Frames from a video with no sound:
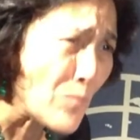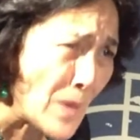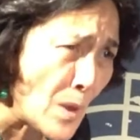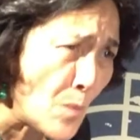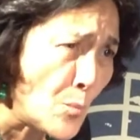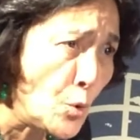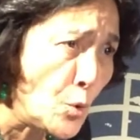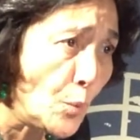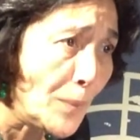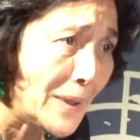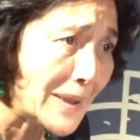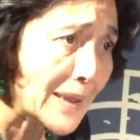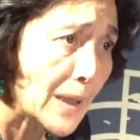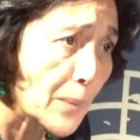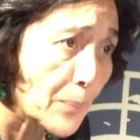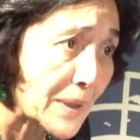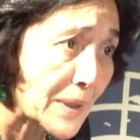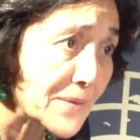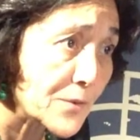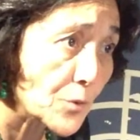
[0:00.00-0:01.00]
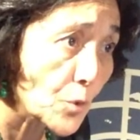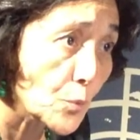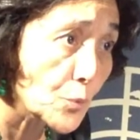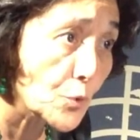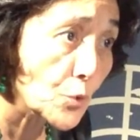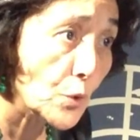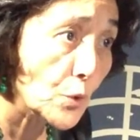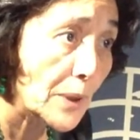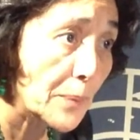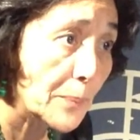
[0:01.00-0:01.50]
pour mettre la pression
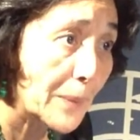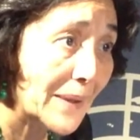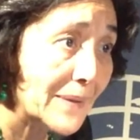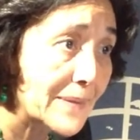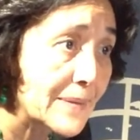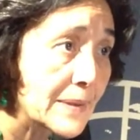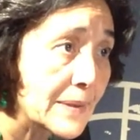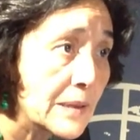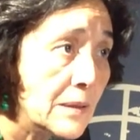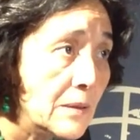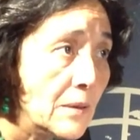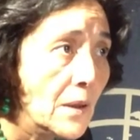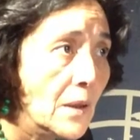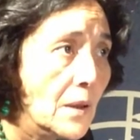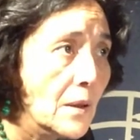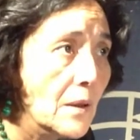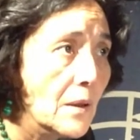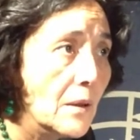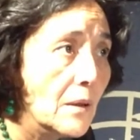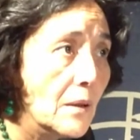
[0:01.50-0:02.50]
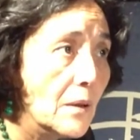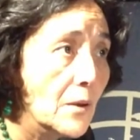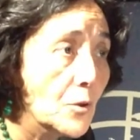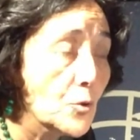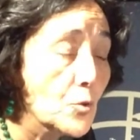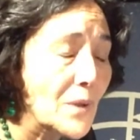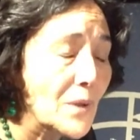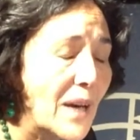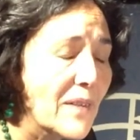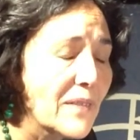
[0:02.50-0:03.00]
sur les partis. nous
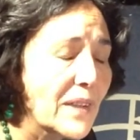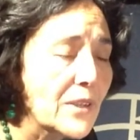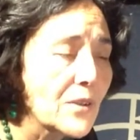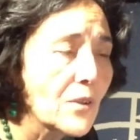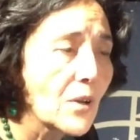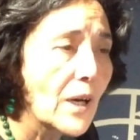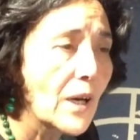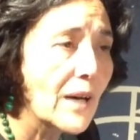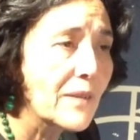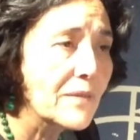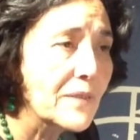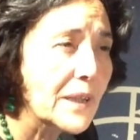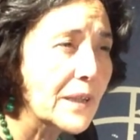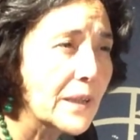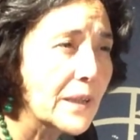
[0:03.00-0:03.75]
travaillons avec